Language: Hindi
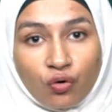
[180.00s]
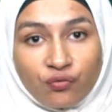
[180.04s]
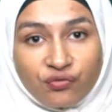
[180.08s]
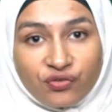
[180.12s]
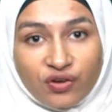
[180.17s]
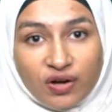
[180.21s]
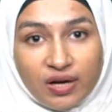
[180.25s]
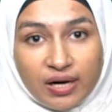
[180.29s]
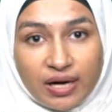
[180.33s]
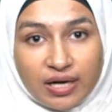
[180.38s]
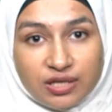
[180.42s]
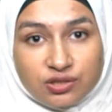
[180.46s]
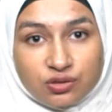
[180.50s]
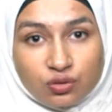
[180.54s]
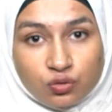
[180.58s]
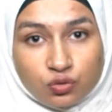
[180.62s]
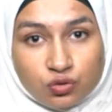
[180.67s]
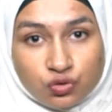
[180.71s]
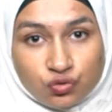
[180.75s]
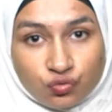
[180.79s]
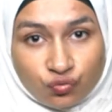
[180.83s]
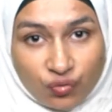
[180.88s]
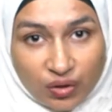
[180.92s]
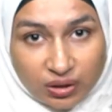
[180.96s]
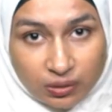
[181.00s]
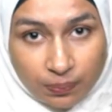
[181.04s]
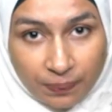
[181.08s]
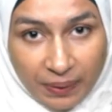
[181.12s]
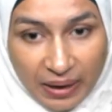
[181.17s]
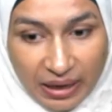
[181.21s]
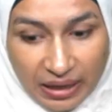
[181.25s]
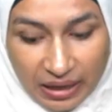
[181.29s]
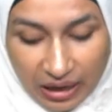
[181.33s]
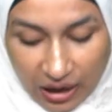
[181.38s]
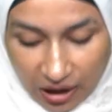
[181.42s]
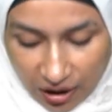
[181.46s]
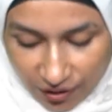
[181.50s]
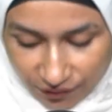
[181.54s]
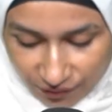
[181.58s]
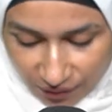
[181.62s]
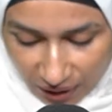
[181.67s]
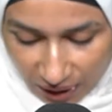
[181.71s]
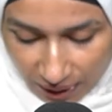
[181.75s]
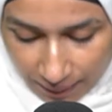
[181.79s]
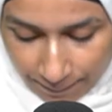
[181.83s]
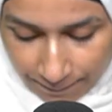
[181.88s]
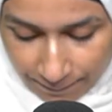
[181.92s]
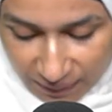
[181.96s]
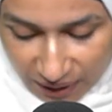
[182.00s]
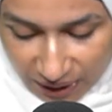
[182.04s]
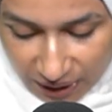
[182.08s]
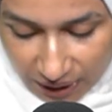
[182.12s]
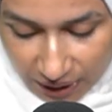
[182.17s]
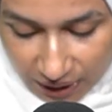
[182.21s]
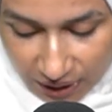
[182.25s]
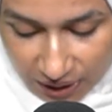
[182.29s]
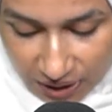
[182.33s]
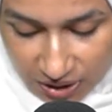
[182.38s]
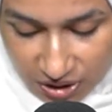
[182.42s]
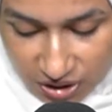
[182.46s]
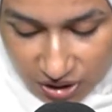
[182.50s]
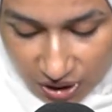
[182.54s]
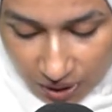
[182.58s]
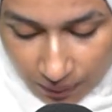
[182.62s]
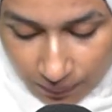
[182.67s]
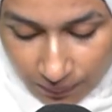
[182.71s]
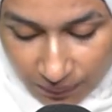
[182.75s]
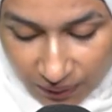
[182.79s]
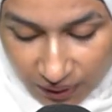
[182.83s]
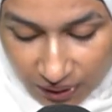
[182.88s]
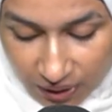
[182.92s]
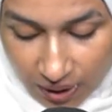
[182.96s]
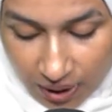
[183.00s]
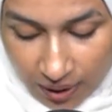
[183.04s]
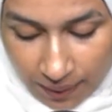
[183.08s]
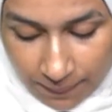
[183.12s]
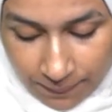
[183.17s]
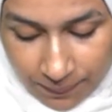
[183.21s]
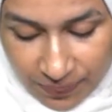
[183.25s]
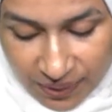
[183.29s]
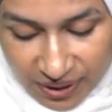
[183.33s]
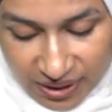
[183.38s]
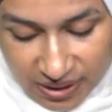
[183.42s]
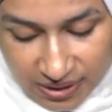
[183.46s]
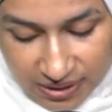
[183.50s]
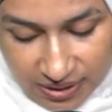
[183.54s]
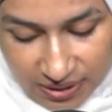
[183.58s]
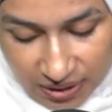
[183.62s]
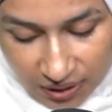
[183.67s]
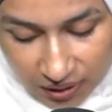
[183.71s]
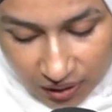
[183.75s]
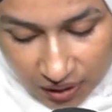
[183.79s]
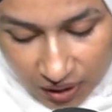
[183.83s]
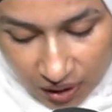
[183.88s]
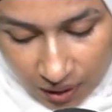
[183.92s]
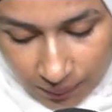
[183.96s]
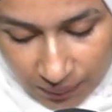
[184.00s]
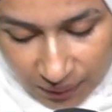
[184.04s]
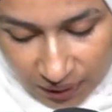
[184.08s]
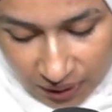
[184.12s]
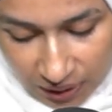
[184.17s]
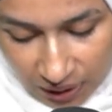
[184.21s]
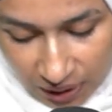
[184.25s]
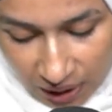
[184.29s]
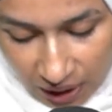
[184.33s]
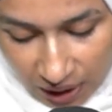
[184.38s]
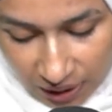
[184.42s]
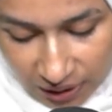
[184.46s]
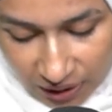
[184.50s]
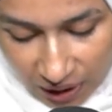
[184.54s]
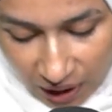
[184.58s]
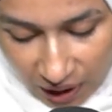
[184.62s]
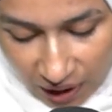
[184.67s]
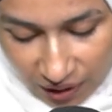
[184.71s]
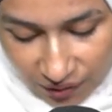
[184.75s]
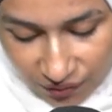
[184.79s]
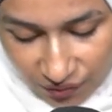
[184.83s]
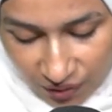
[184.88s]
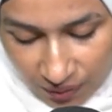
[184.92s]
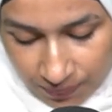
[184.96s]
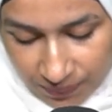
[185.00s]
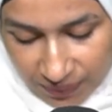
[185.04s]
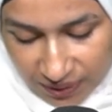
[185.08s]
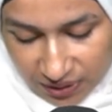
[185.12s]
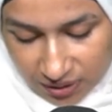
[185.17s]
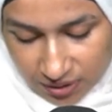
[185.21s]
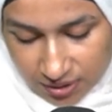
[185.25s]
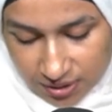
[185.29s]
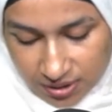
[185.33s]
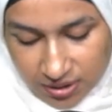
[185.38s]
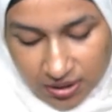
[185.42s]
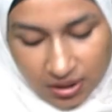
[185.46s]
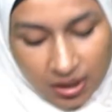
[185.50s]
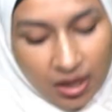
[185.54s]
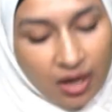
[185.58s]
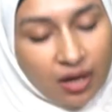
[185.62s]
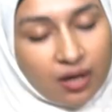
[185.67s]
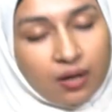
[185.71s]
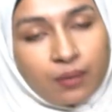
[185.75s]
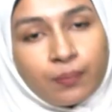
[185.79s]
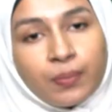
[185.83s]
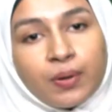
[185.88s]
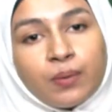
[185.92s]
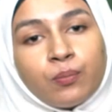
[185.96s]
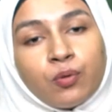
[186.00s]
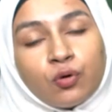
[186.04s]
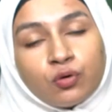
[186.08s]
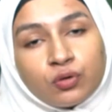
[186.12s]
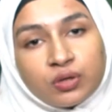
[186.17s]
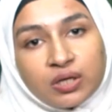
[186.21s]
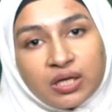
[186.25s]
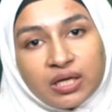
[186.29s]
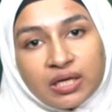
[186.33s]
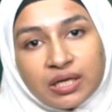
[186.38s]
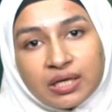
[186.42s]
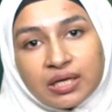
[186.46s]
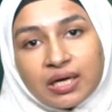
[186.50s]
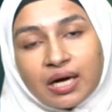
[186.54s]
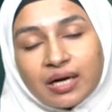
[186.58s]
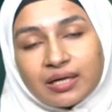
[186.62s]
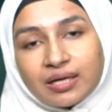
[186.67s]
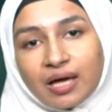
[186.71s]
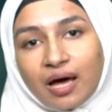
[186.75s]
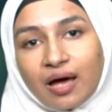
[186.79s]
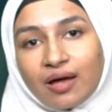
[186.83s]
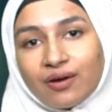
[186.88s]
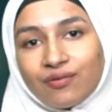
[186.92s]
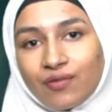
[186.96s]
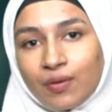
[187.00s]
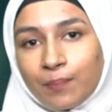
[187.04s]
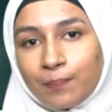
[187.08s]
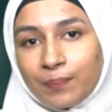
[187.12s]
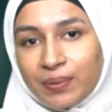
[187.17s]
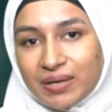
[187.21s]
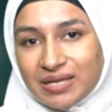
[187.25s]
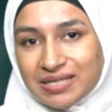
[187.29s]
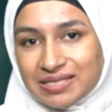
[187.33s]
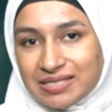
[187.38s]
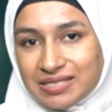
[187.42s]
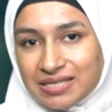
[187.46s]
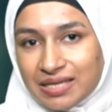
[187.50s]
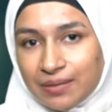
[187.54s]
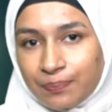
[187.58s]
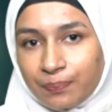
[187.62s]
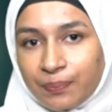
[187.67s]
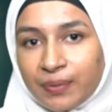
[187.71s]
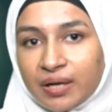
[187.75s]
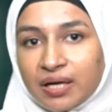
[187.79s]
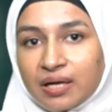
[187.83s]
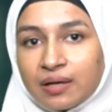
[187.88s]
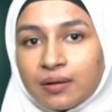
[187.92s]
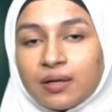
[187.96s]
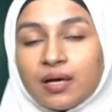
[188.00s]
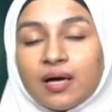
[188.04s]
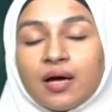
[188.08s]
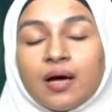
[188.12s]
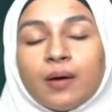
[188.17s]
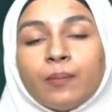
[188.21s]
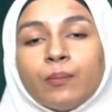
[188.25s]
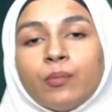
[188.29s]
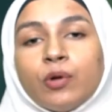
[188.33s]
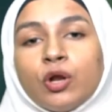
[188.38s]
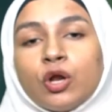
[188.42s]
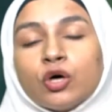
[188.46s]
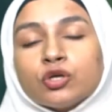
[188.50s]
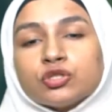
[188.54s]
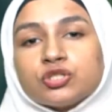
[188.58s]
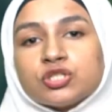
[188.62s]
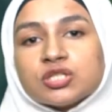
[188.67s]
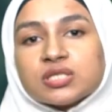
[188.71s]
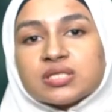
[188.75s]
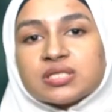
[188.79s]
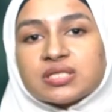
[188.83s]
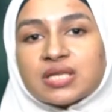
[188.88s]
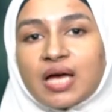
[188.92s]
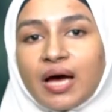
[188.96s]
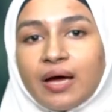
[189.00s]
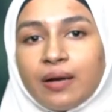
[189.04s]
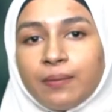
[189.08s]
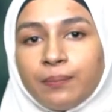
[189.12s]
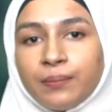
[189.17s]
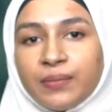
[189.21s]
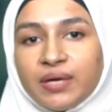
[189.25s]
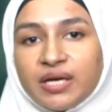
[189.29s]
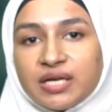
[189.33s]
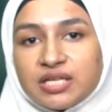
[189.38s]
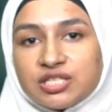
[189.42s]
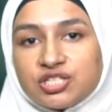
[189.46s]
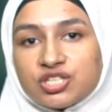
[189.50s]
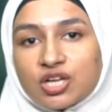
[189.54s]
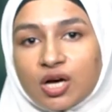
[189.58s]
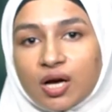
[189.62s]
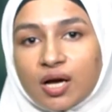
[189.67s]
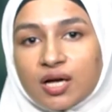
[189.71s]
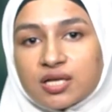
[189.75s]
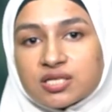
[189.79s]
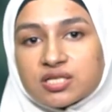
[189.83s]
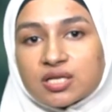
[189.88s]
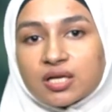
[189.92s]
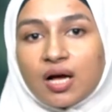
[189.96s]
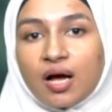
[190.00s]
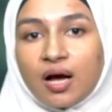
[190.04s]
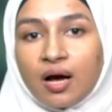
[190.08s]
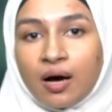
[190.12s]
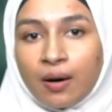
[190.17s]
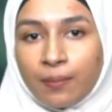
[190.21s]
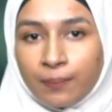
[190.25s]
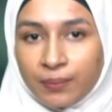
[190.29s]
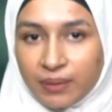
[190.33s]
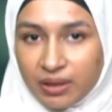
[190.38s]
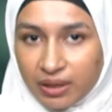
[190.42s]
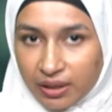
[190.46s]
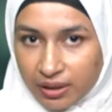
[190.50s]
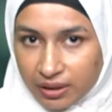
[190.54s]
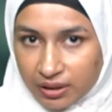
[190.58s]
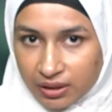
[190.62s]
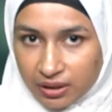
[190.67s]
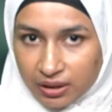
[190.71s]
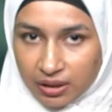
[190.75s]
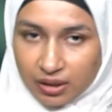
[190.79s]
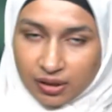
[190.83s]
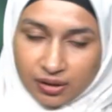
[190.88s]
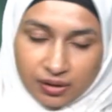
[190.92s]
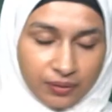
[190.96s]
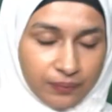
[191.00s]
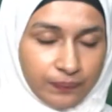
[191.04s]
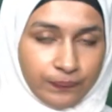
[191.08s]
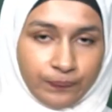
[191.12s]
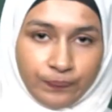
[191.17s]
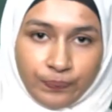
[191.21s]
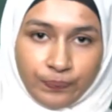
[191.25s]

खौफ हराज उस वक्त फैला अवाम में कि जब 20 दिन कबल 18वीं बरसी अकबर भुगटी की 18वीं बरसी पर बलोचिस्तान में जगह जगह हमले किए गए